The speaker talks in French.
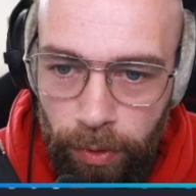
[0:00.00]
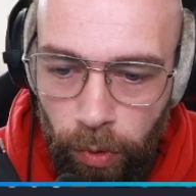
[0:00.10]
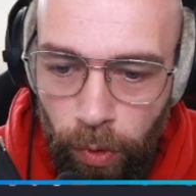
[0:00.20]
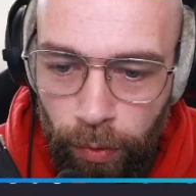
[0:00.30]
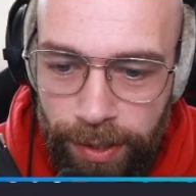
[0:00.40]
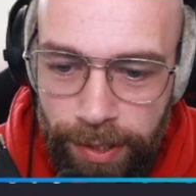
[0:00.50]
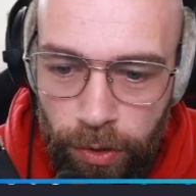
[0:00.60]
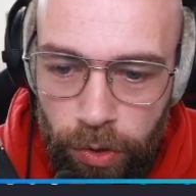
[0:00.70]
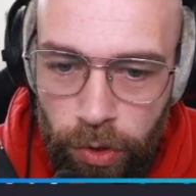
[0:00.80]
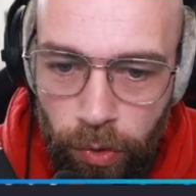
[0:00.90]
donc on voit que c'est
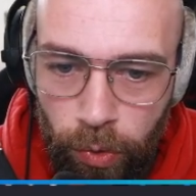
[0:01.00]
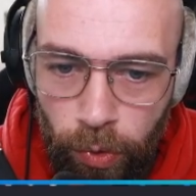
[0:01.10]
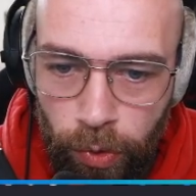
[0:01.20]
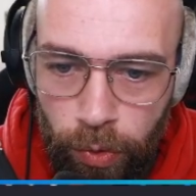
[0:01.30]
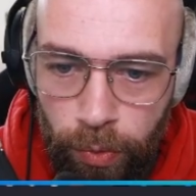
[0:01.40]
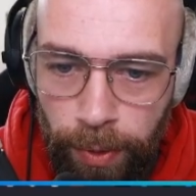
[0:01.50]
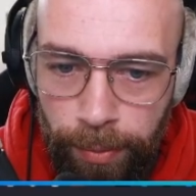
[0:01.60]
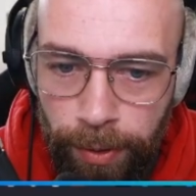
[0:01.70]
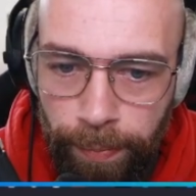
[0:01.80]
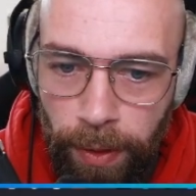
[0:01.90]
une zone autour de
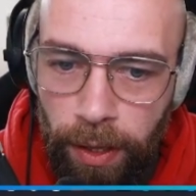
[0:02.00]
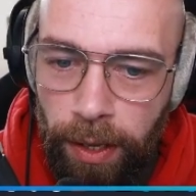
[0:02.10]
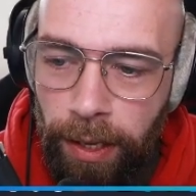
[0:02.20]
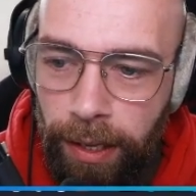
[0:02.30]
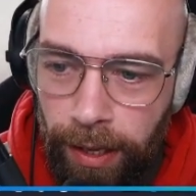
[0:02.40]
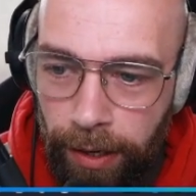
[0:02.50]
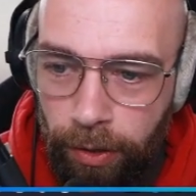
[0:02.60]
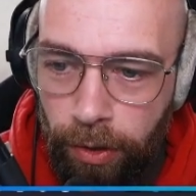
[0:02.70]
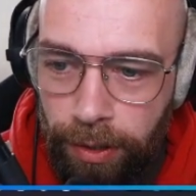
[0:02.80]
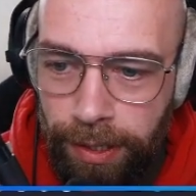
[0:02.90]
nous-mêmes, hein, et
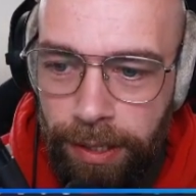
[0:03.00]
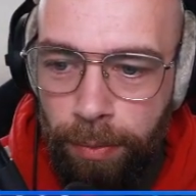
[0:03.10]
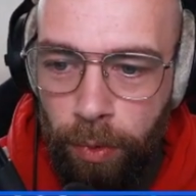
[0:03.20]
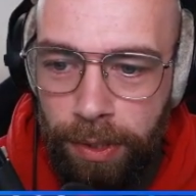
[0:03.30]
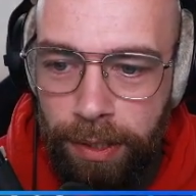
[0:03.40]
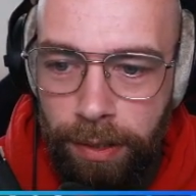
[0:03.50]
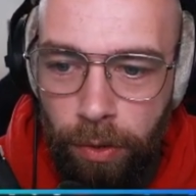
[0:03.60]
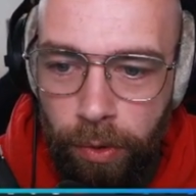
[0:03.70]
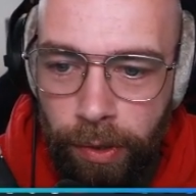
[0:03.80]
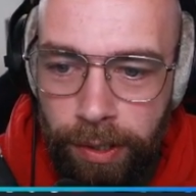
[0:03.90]
accorde l'immunité
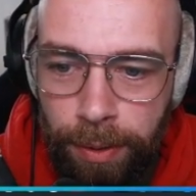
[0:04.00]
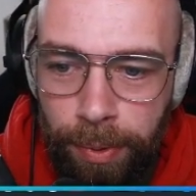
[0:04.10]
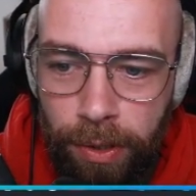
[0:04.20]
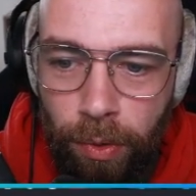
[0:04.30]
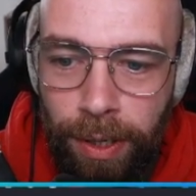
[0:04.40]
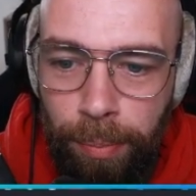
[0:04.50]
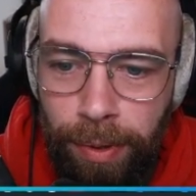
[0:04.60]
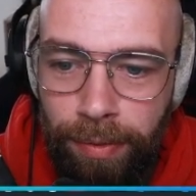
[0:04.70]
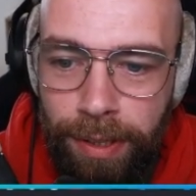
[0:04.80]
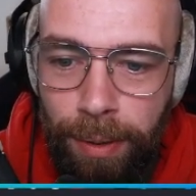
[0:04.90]
aux coéquipiers dont les
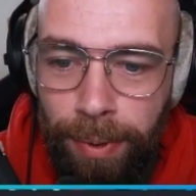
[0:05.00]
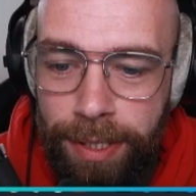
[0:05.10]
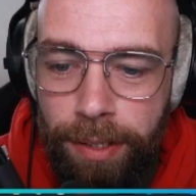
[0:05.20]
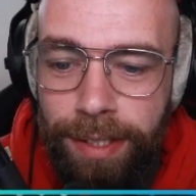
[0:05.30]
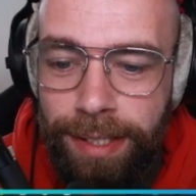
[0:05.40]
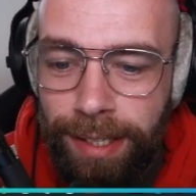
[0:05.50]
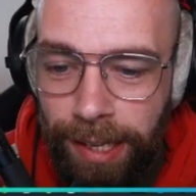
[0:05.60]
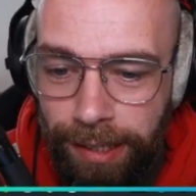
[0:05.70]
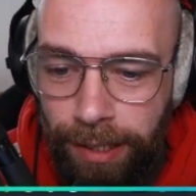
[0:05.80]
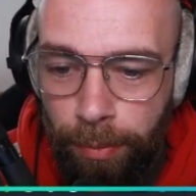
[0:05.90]
PV dépassent un
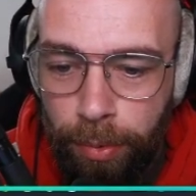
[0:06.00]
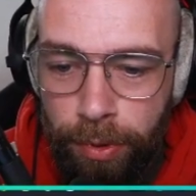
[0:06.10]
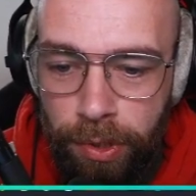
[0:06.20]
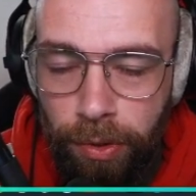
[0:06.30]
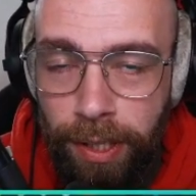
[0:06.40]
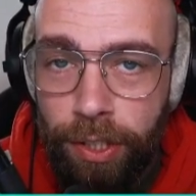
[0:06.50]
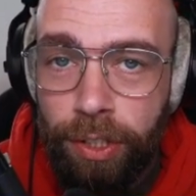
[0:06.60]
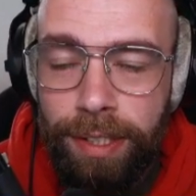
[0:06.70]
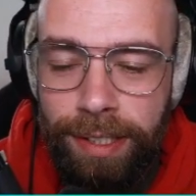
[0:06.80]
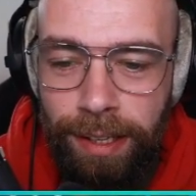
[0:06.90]
certain
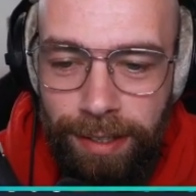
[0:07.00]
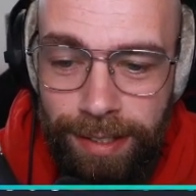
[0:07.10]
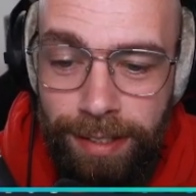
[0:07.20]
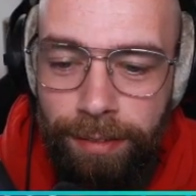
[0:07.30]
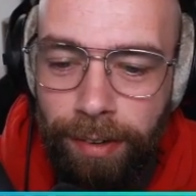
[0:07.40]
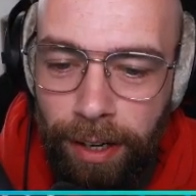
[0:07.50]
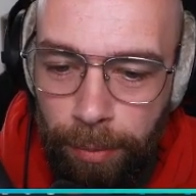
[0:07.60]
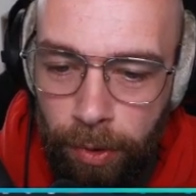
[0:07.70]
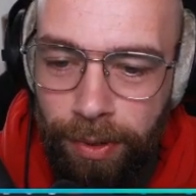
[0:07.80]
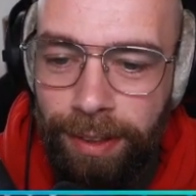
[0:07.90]
pourcentage. Ça, c'est
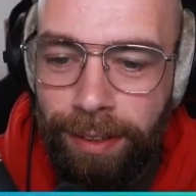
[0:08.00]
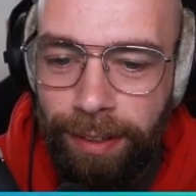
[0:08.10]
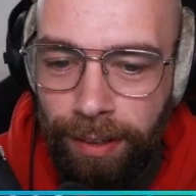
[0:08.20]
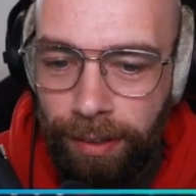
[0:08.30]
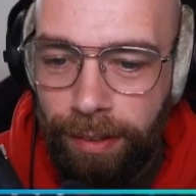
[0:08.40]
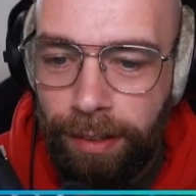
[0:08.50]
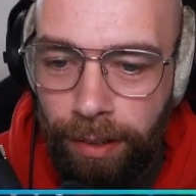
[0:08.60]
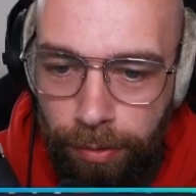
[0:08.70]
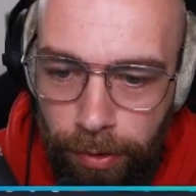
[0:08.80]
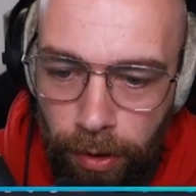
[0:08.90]
vraiment très
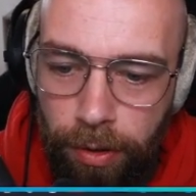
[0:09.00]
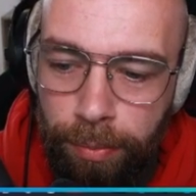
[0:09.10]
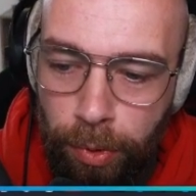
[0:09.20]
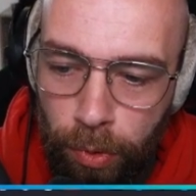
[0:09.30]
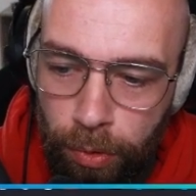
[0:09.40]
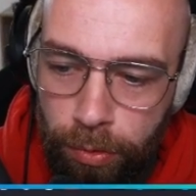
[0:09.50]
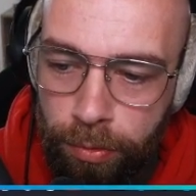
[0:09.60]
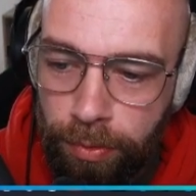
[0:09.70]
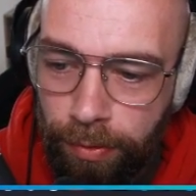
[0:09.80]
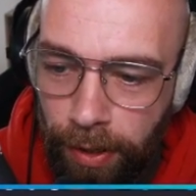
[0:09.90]
très fort, pour le coup,
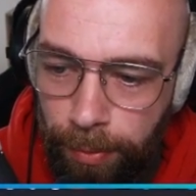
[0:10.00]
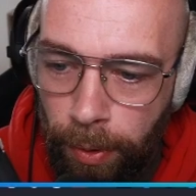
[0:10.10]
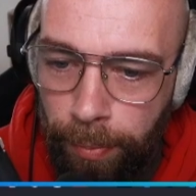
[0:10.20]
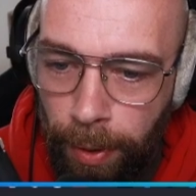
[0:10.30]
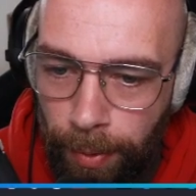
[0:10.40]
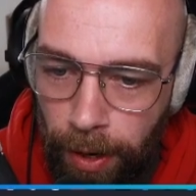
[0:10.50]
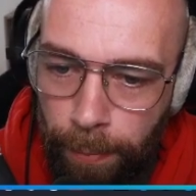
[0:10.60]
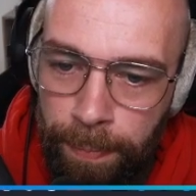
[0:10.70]
vraiment pas mal